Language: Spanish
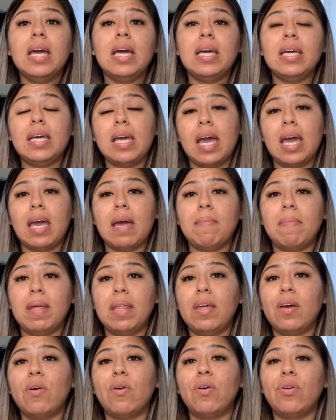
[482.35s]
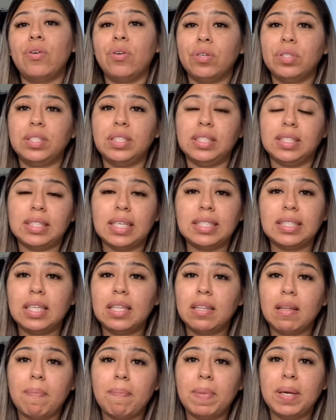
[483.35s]
Y ella me dijo, no, si estás
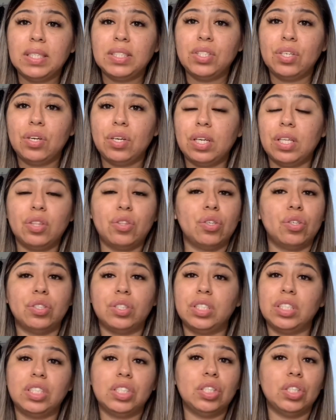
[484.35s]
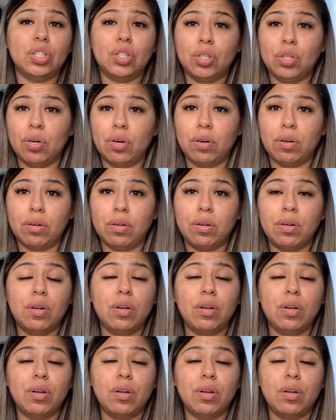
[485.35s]
en depresión, entonces no,